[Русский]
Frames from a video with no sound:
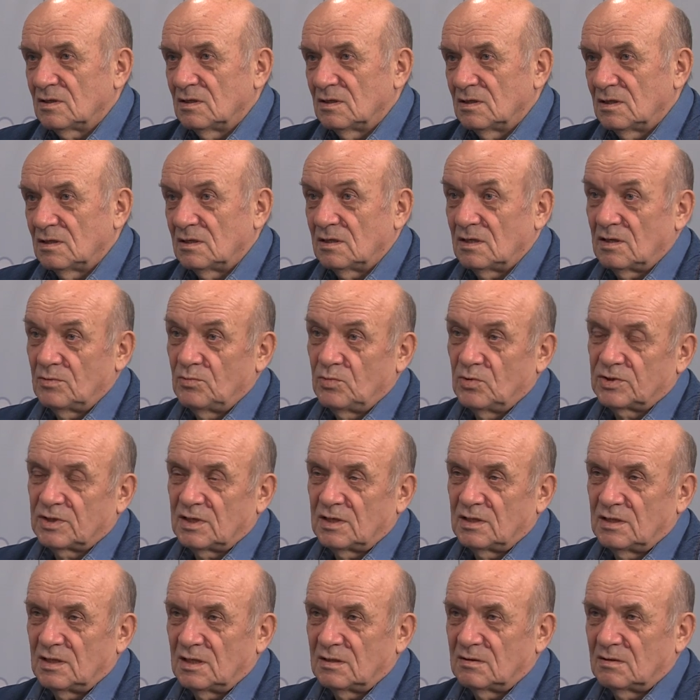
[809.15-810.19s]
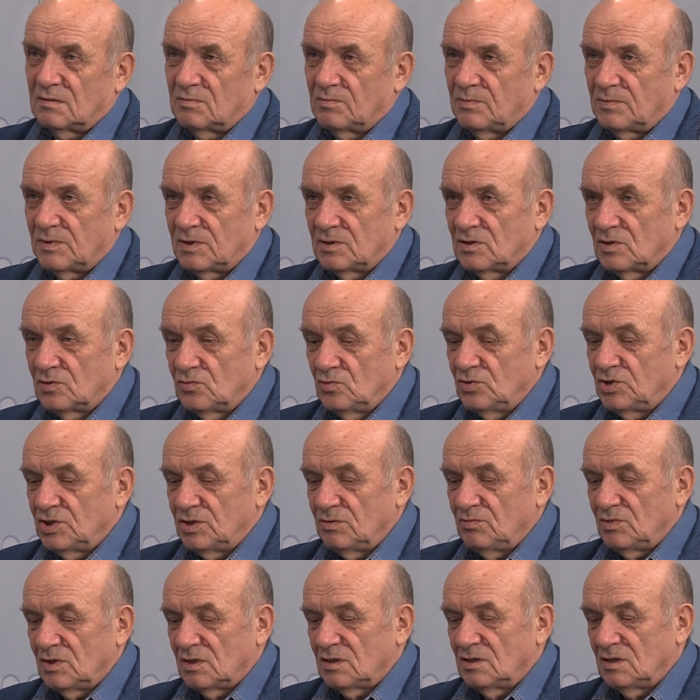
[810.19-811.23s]
работая над
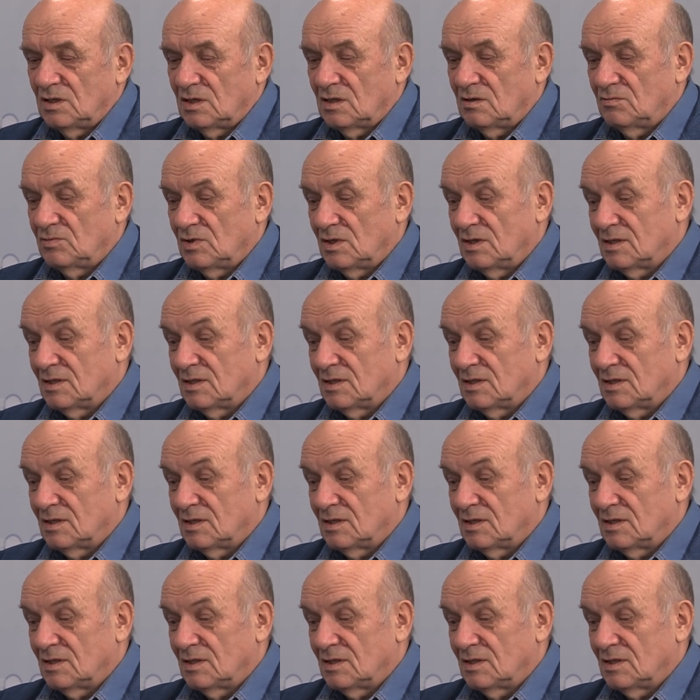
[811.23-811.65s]
предыдущими книгами.